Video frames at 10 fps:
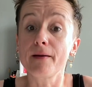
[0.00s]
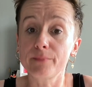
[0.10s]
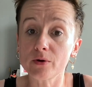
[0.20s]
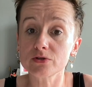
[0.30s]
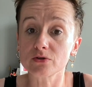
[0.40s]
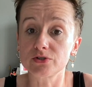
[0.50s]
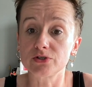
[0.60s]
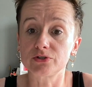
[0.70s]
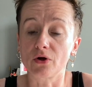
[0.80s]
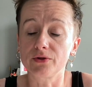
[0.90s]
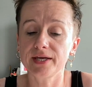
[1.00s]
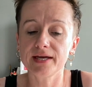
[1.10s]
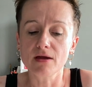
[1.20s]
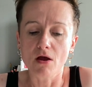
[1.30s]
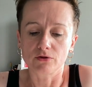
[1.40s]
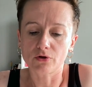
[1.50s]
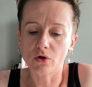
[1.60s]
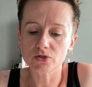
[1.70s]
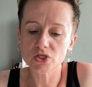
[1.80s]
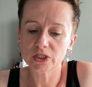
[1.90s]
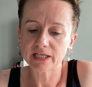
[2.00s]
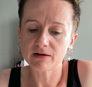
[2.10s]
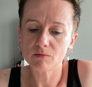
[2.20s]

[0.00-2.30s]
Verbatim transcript: Po co ci to, nie? Dochodzisz do tego